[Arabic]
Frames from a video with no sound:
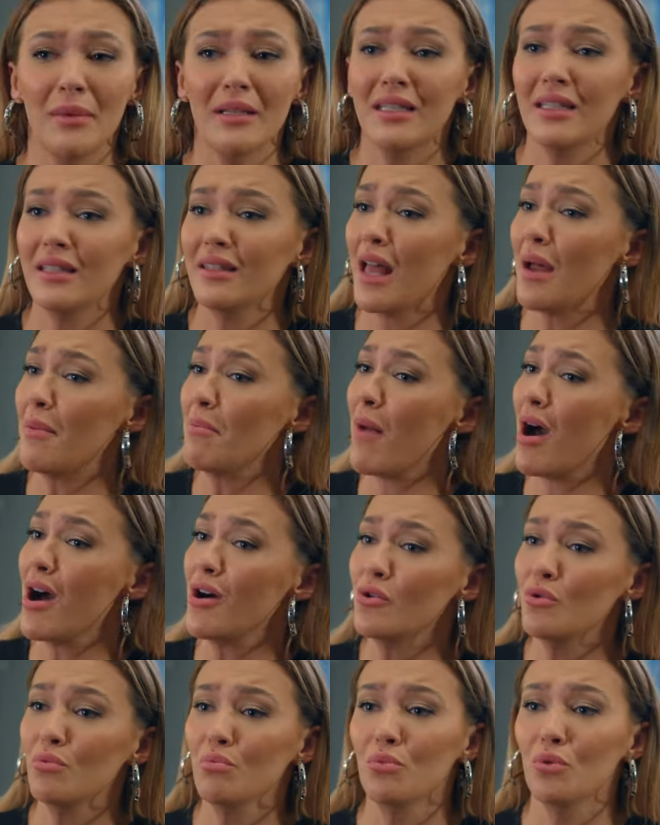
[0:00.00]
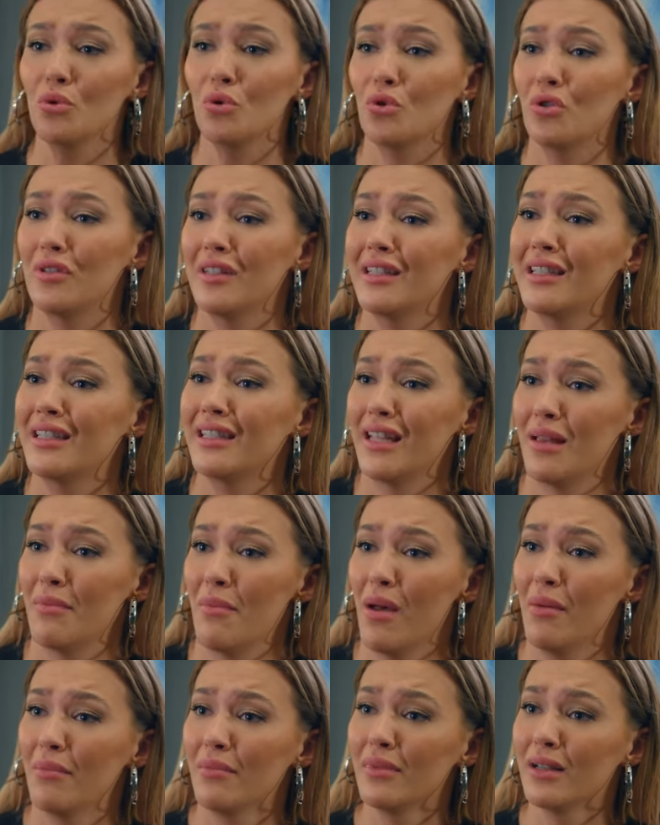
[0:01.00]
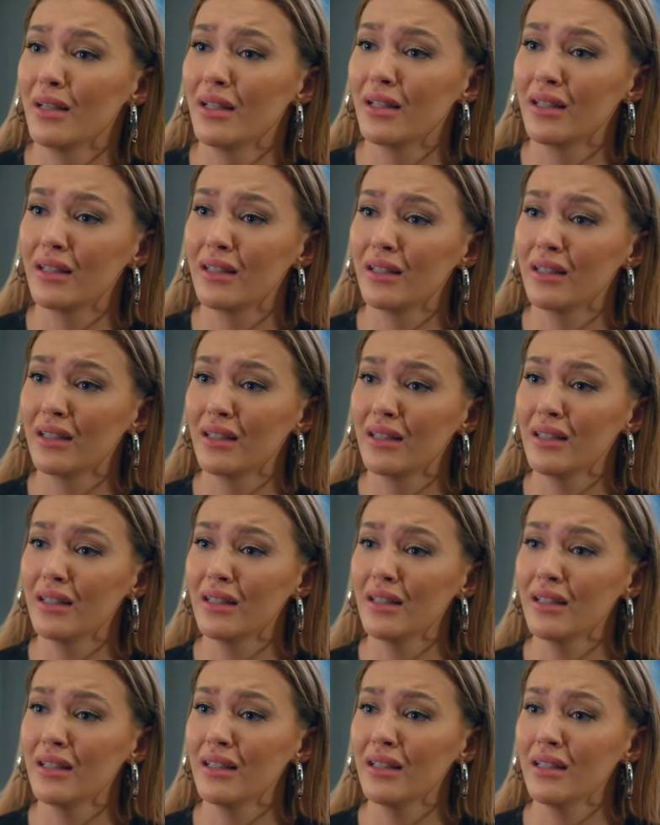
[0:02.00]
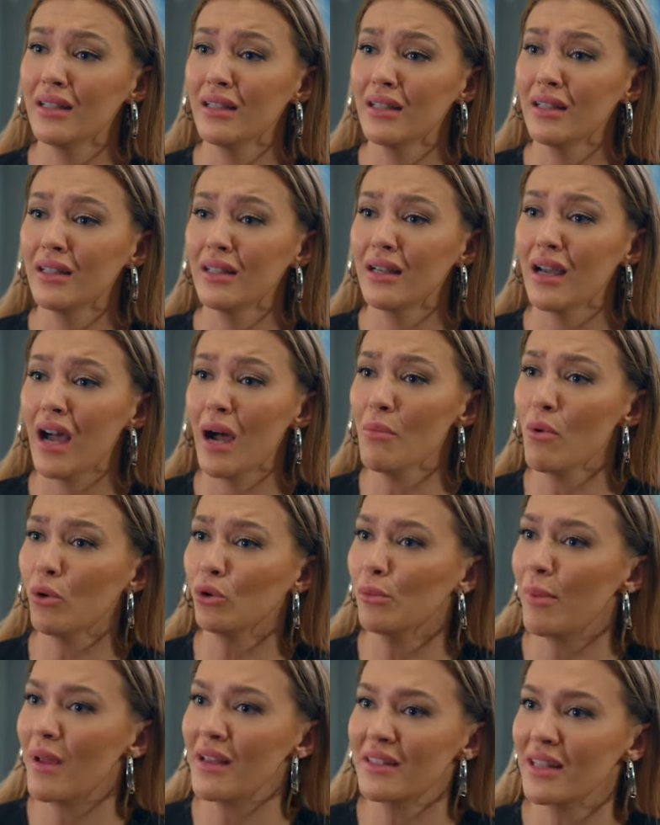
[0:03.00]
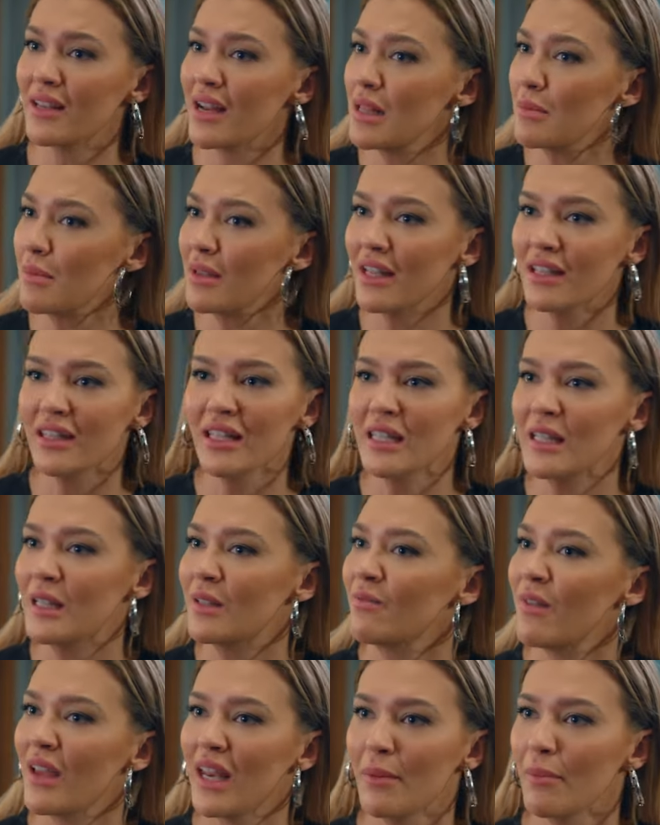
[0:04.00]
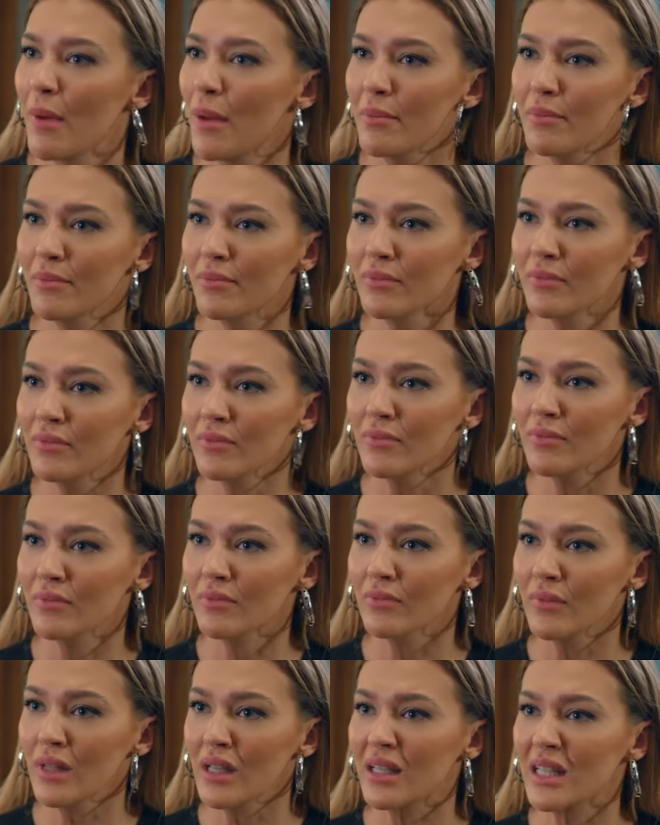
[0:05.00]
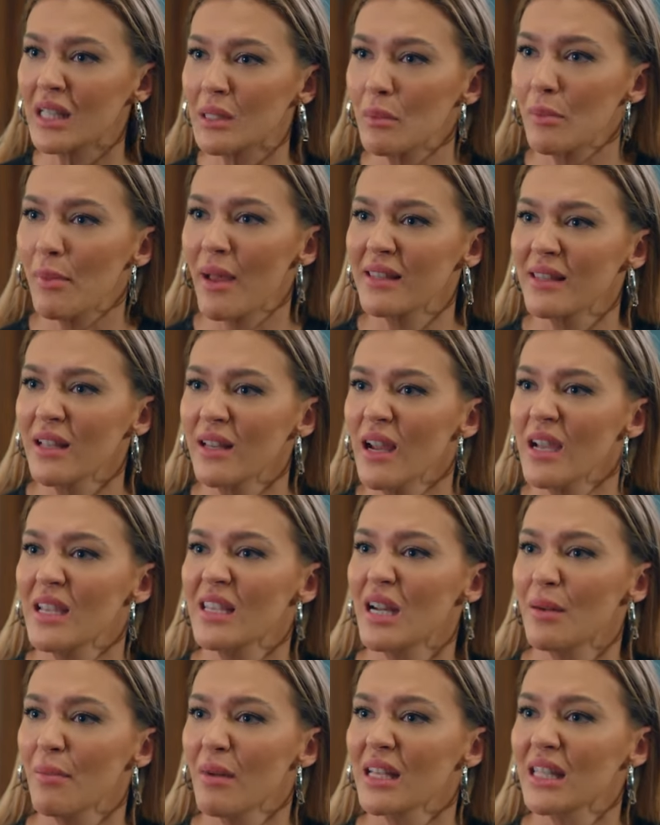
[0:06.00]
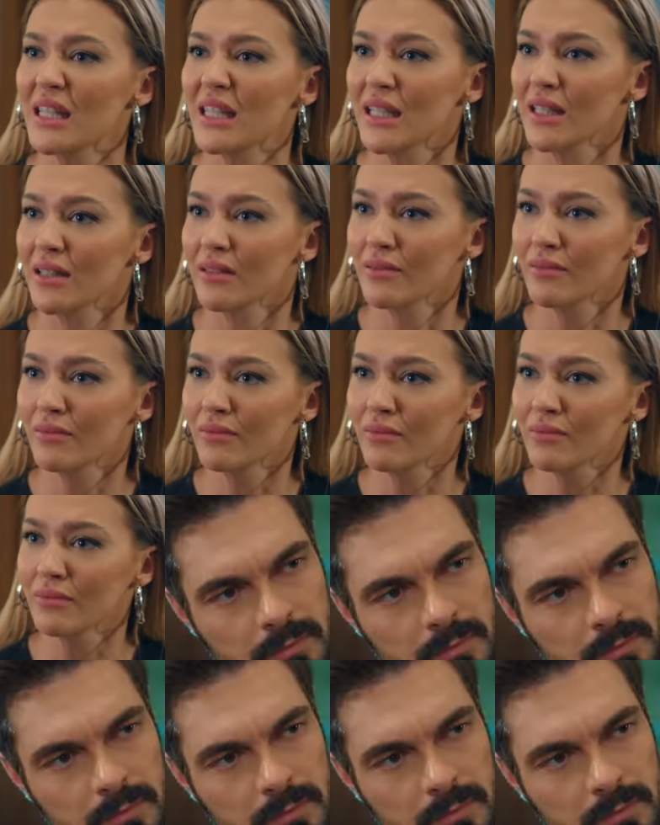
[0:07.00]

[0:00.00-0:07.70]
من قلبي أحرم البنت من أبوها أبدا بس مستحيل اسمح لك تاخدها مني لازم تعرف هذا الشي منيح